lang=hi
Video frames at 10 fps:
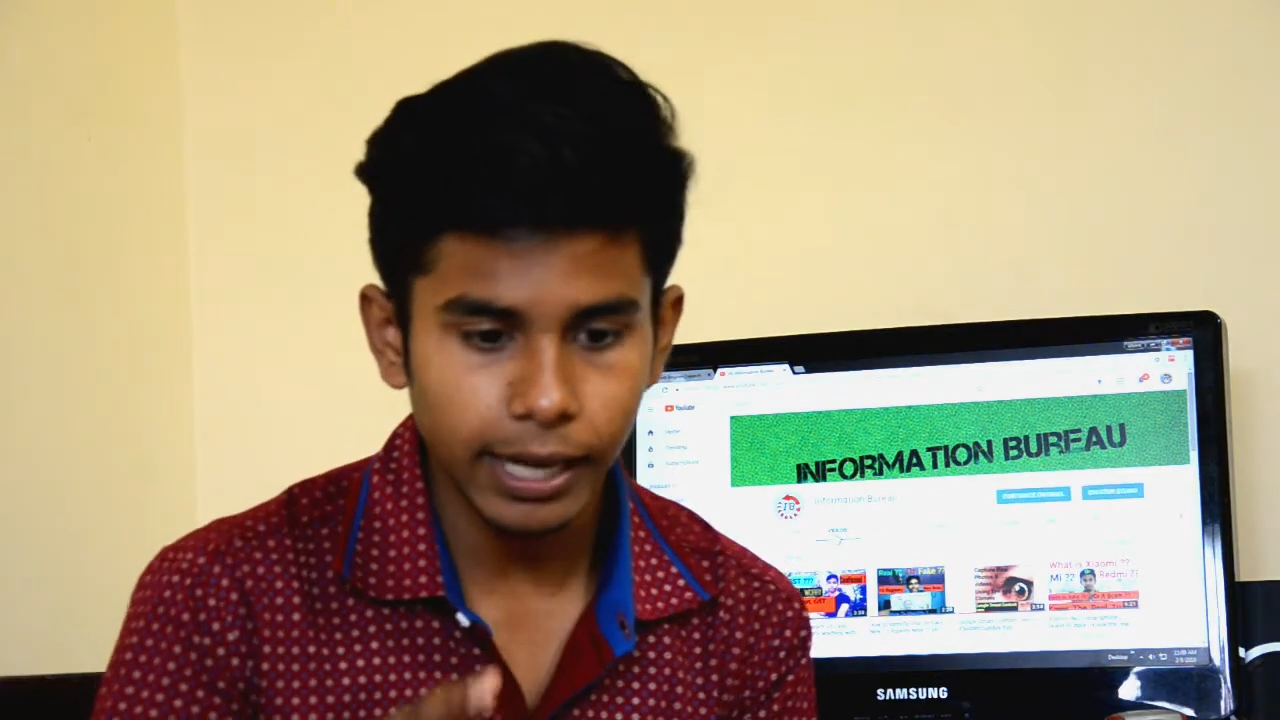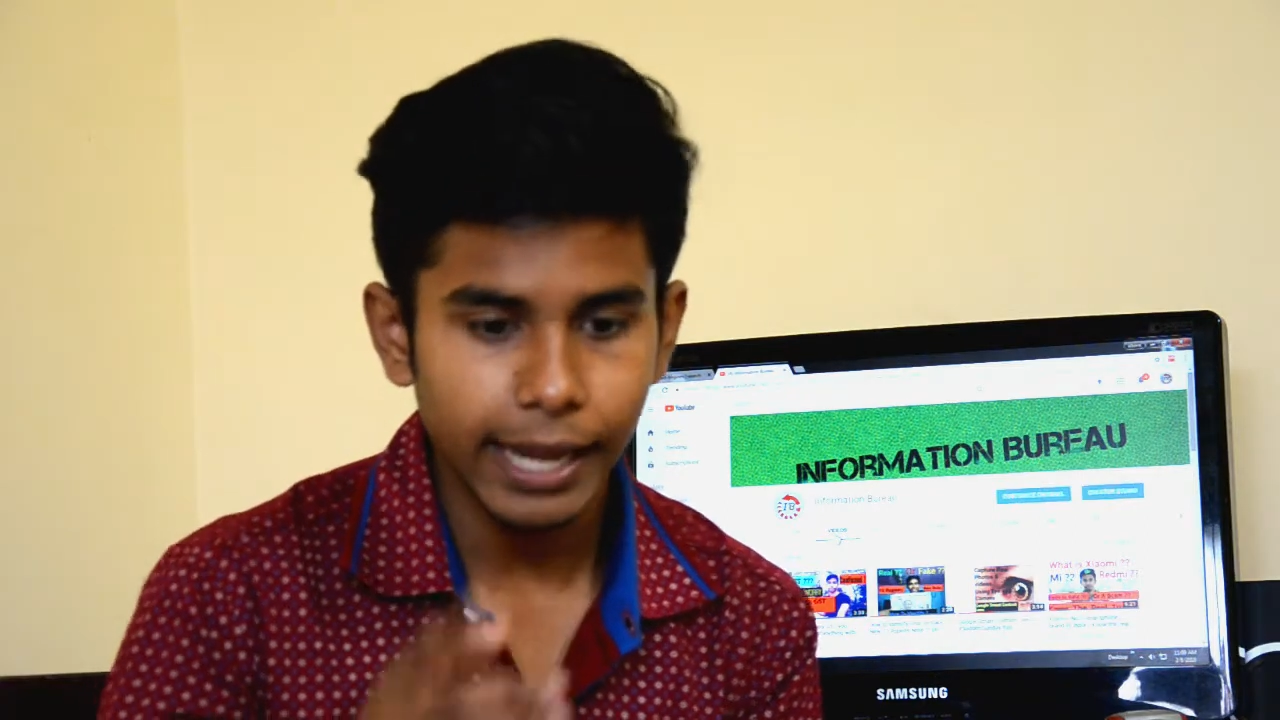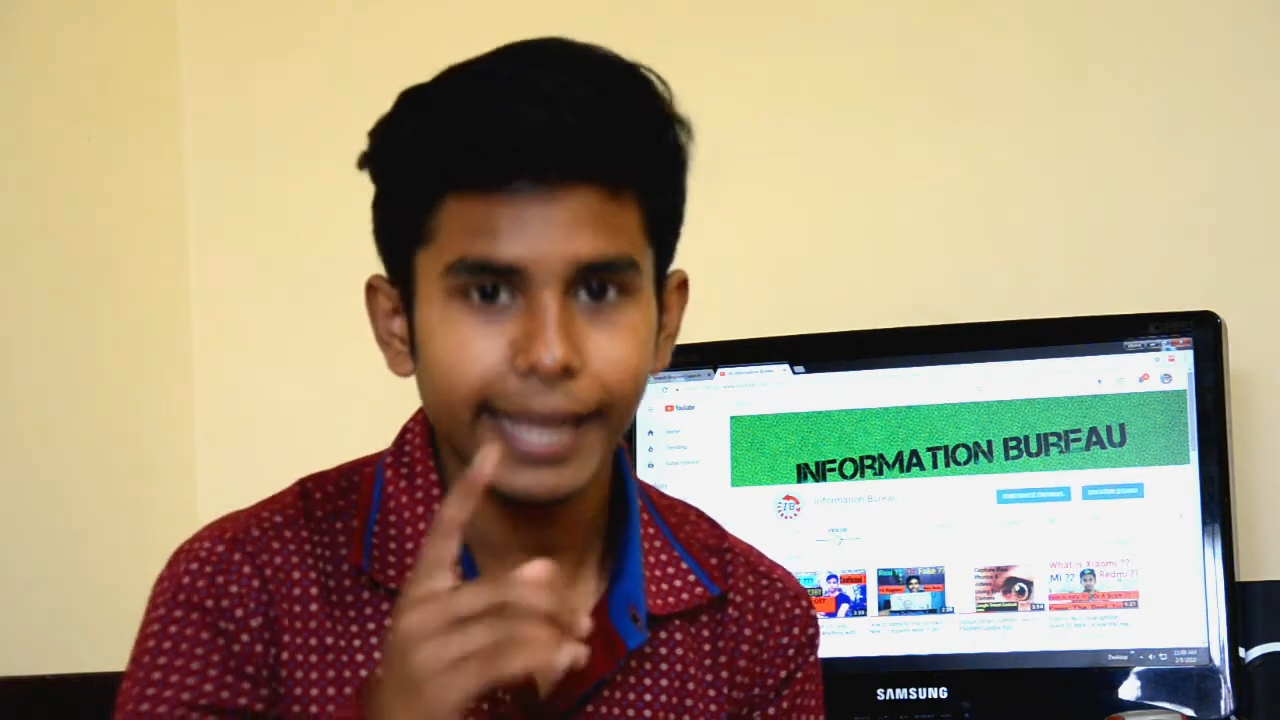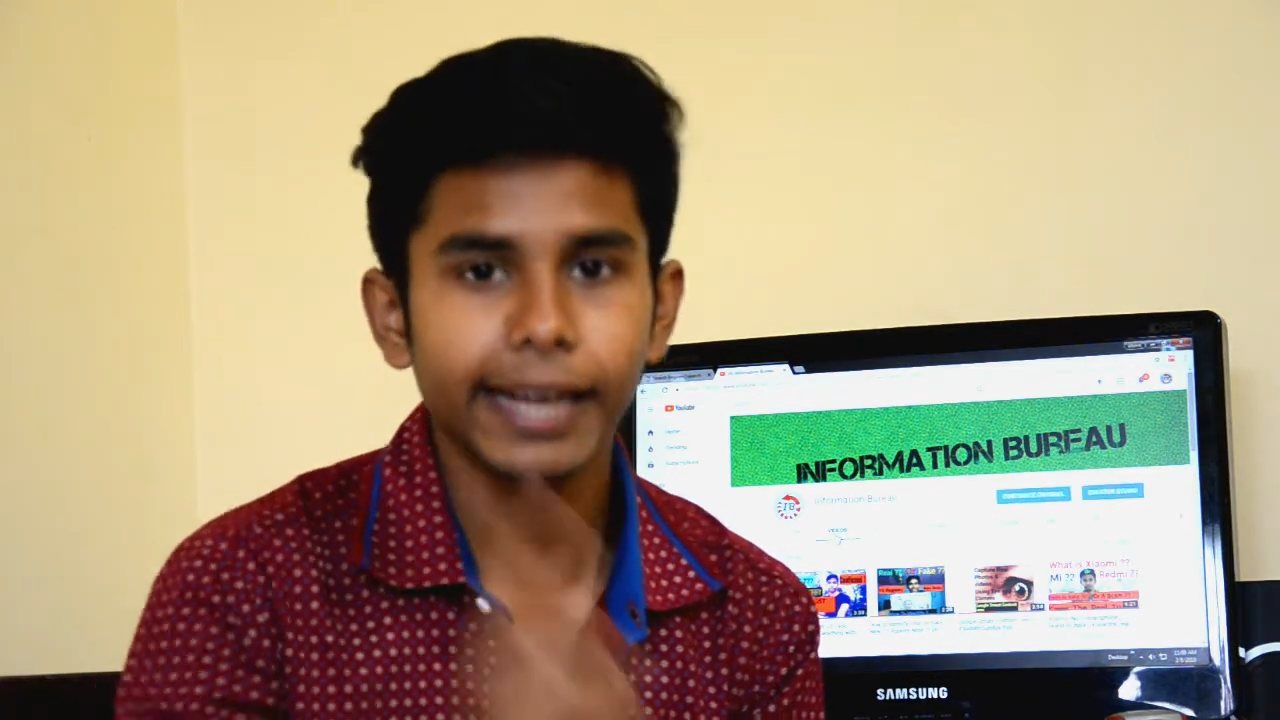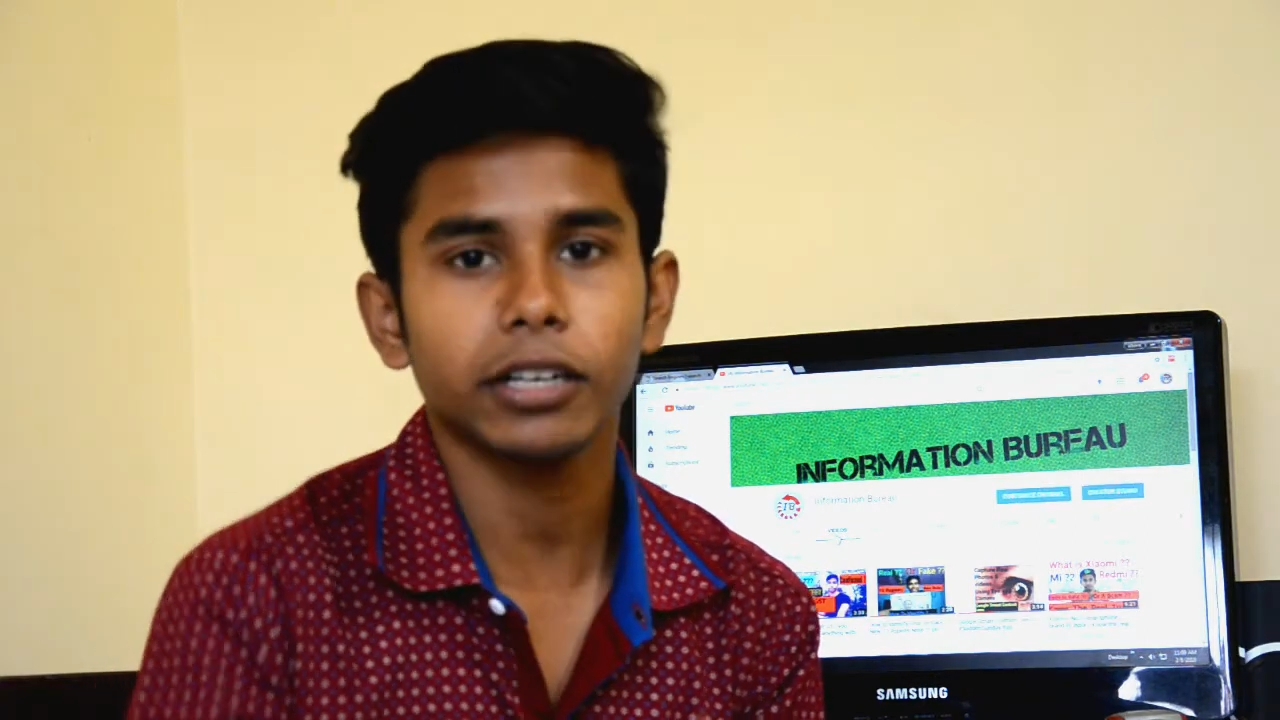
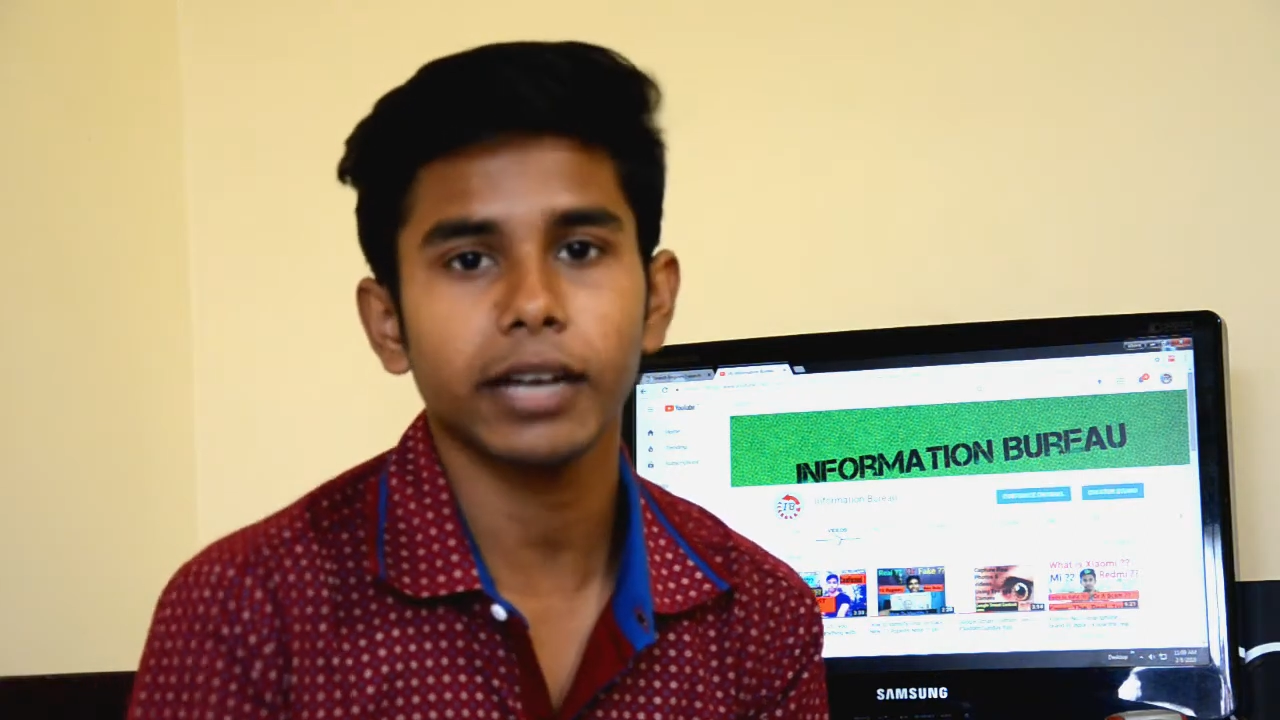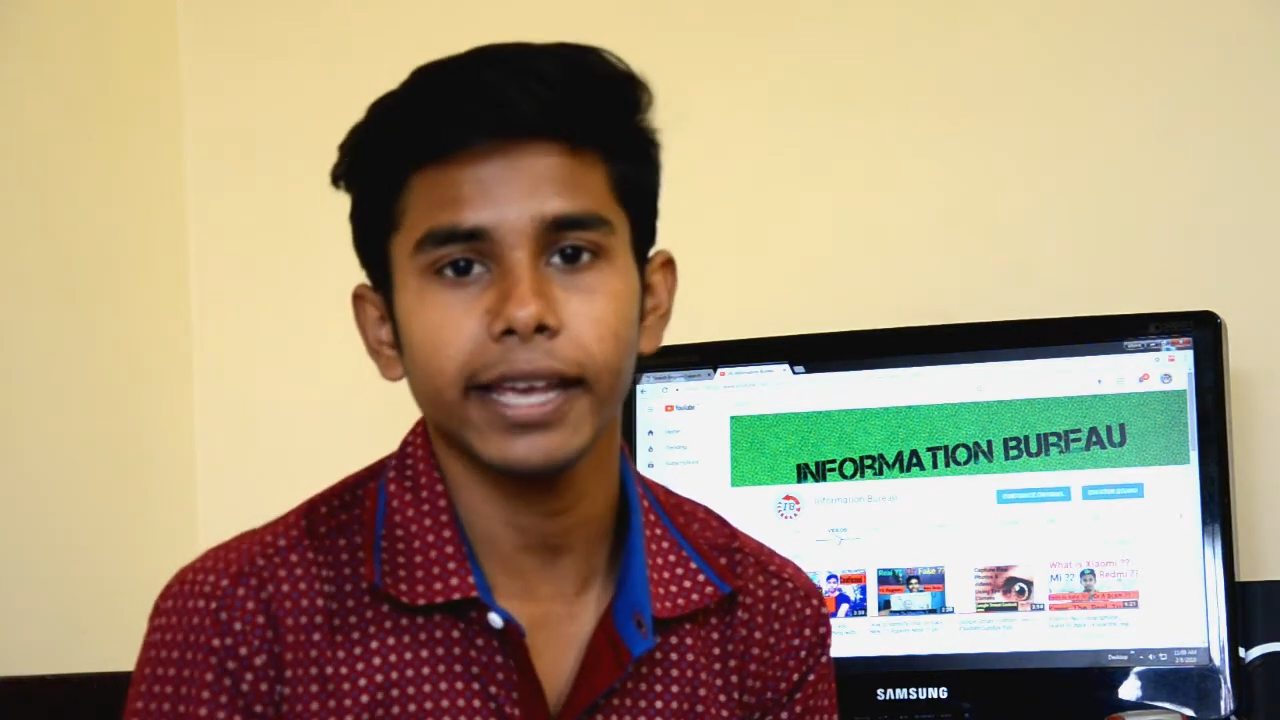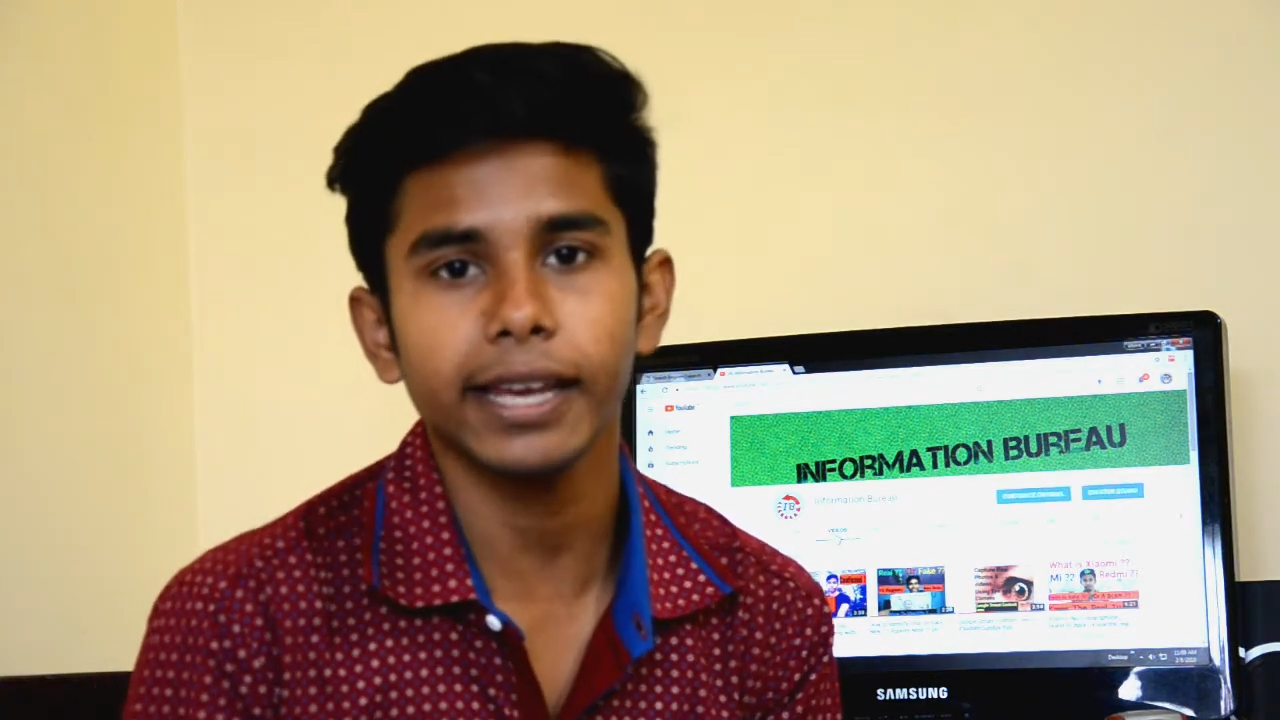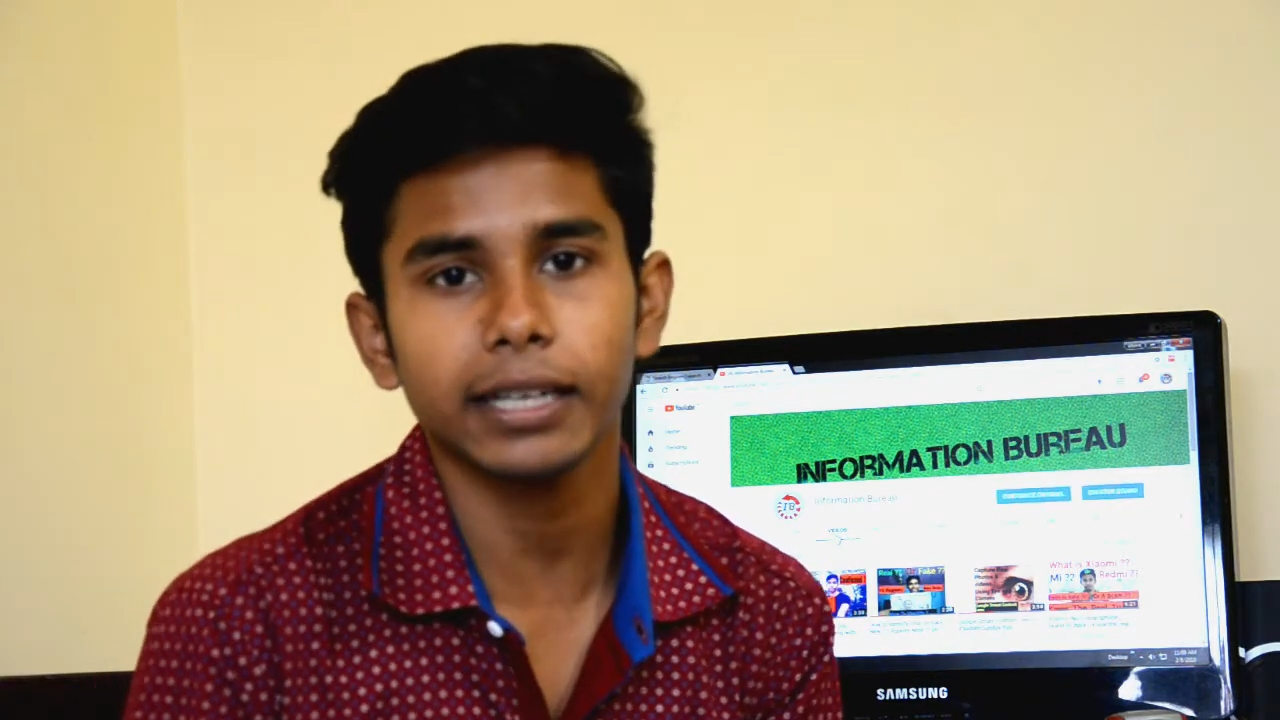एक एक